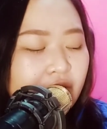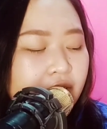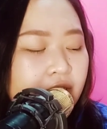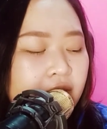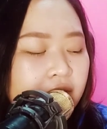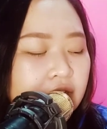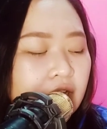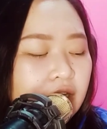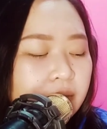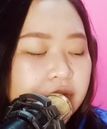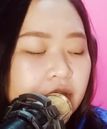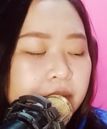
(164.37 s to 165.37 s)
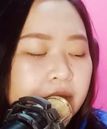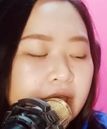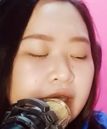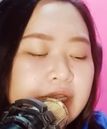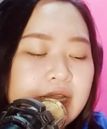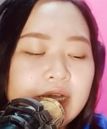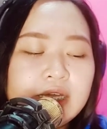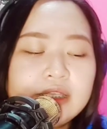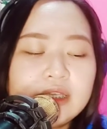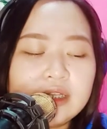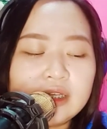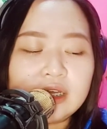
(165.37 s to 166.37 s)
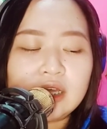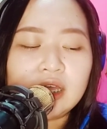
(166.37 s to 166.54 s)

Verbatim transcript: Ayan. Alam niya pag kailangan niya ng,